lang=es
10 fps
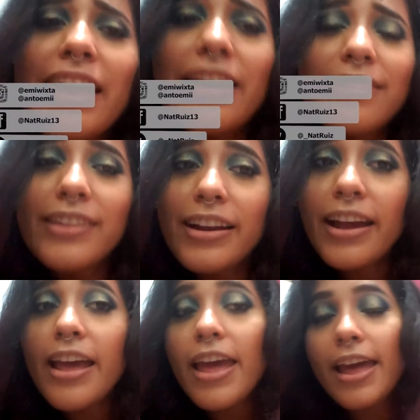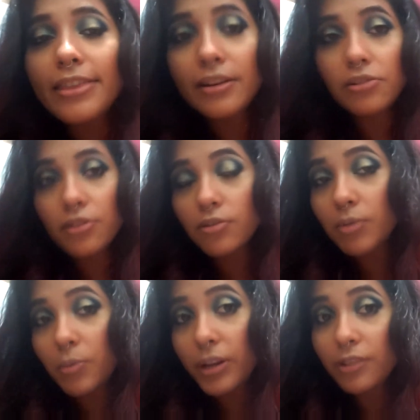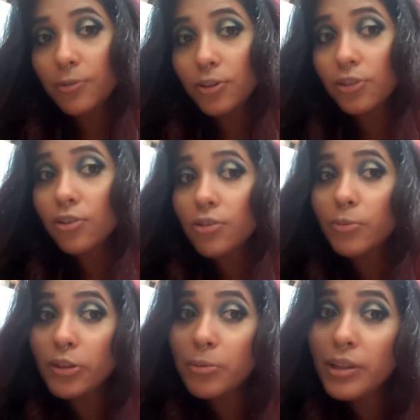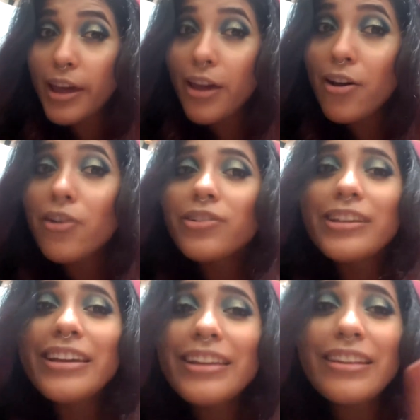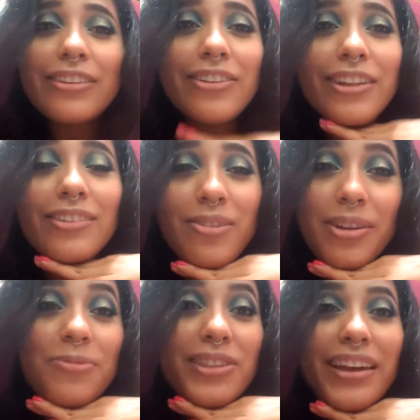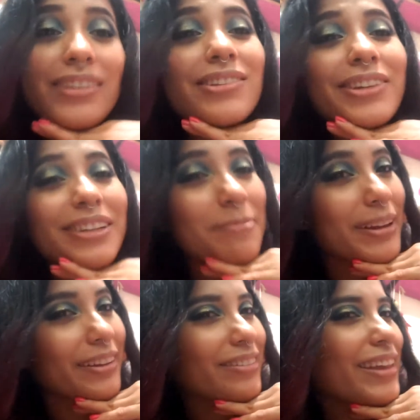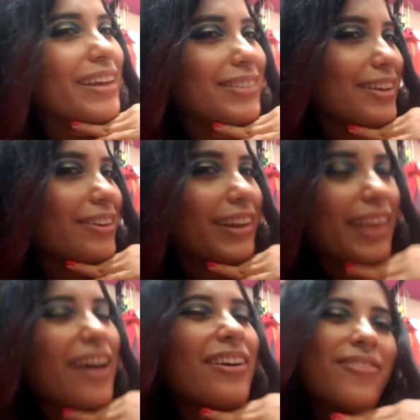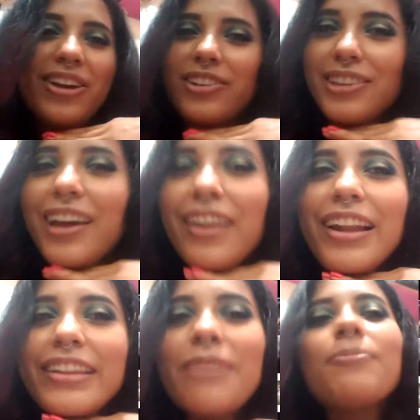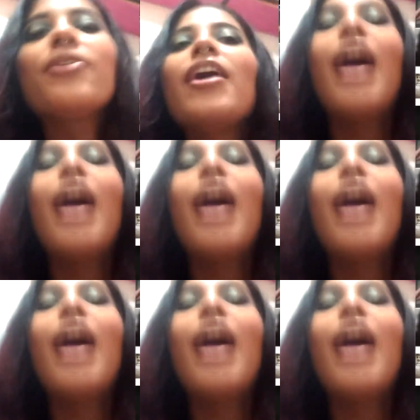en Instagram. Trato de subir buenas fotos, buenos videos y trato de subir muchas stories para que ustedes estén conectadas conmigo todo el tiempo.